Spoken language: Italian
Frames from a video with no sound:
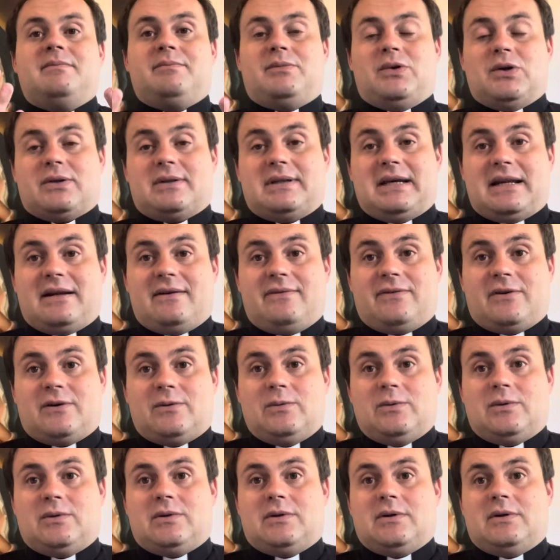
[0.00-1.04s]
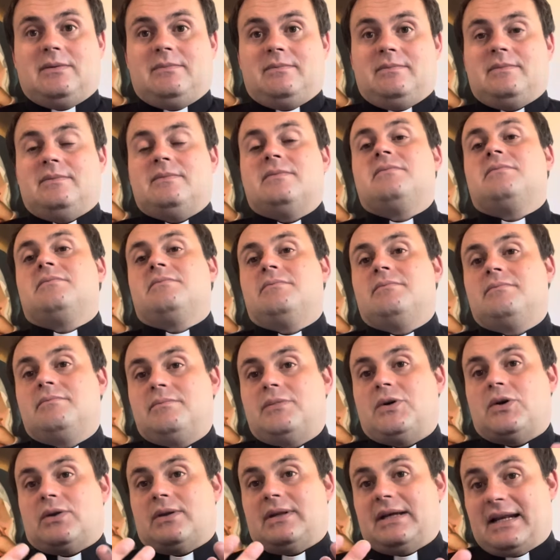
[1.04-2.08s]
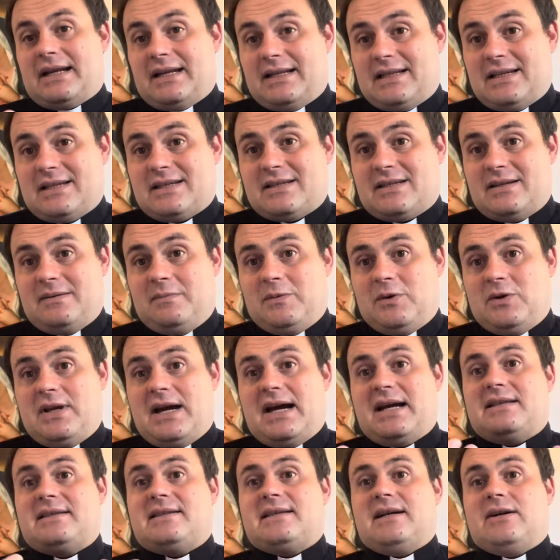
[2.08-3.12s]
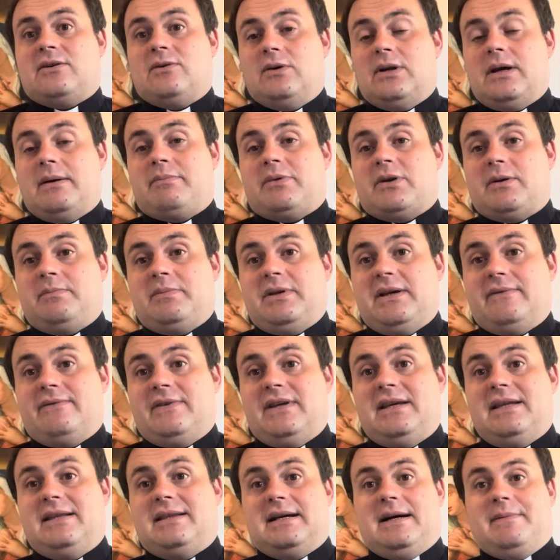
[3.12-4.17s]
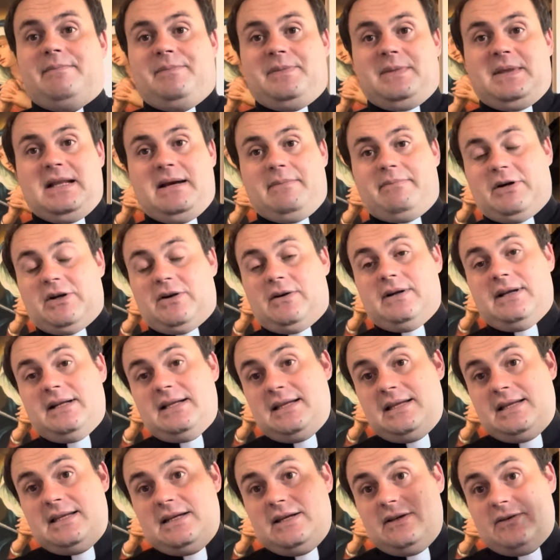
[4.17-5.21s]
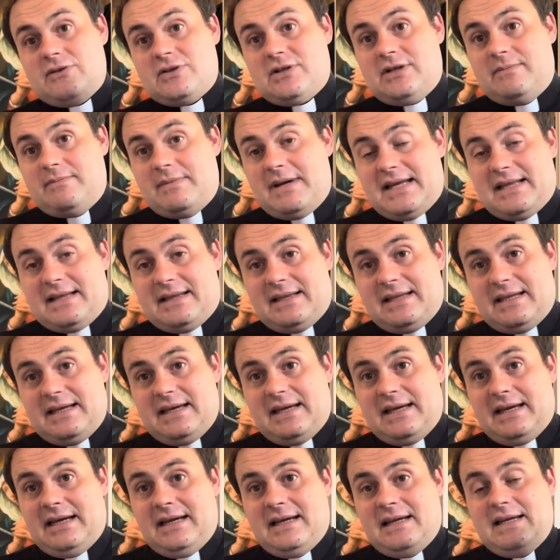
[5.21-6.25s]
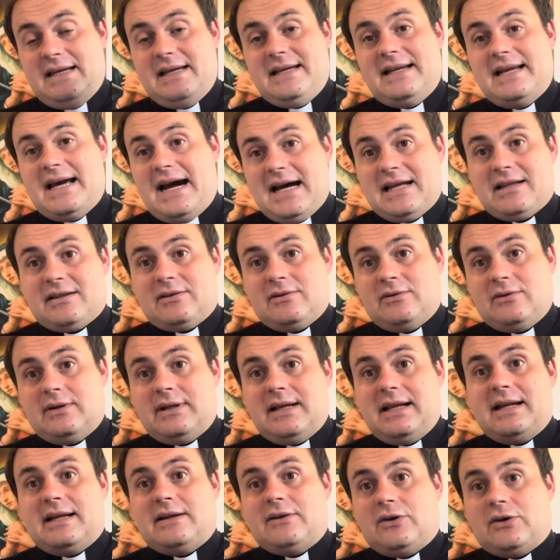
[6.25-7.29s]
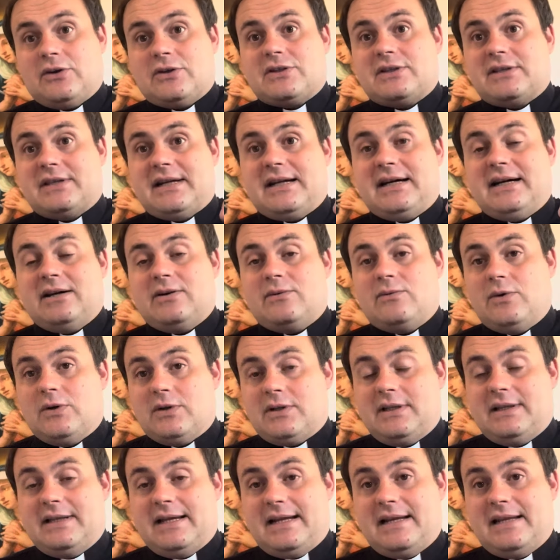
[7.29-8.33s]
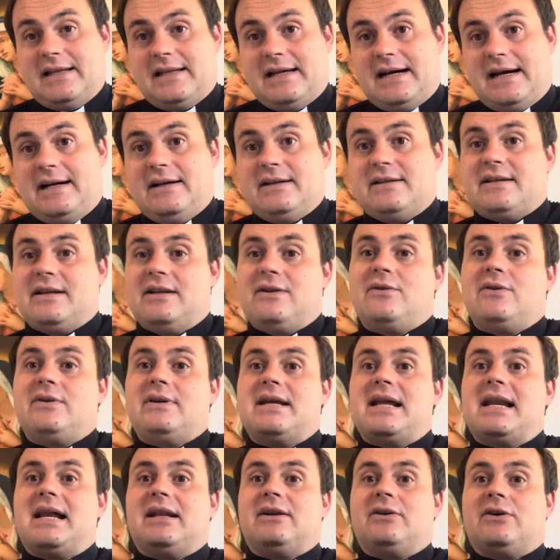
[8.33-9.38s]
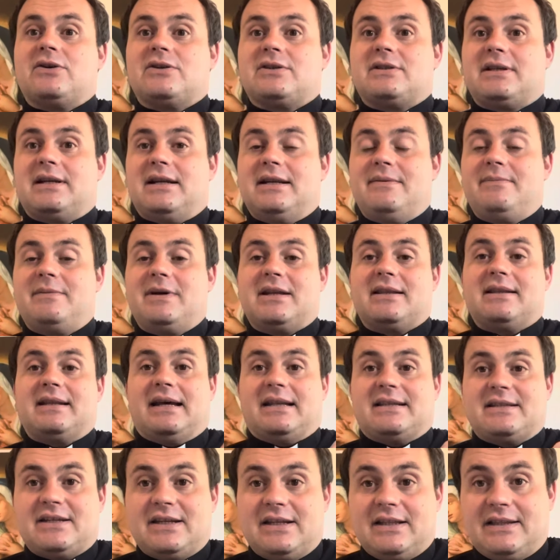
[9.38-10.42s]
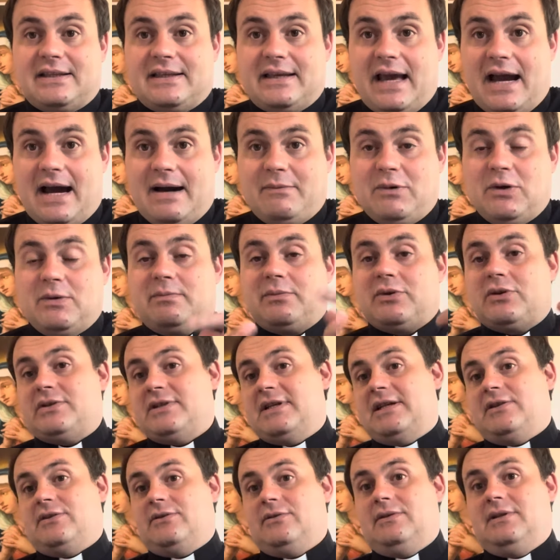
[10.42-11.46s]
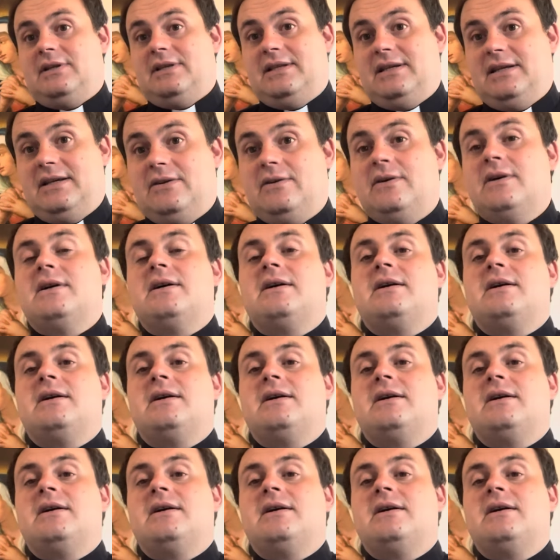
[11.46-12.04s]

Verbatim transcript: Portare frutto, portare testimonianza con la propria vita, la parola di Dio si mette in atto nella nostra quotidianità, se noi nella nostra libertà accettiamo il progetto di Dio.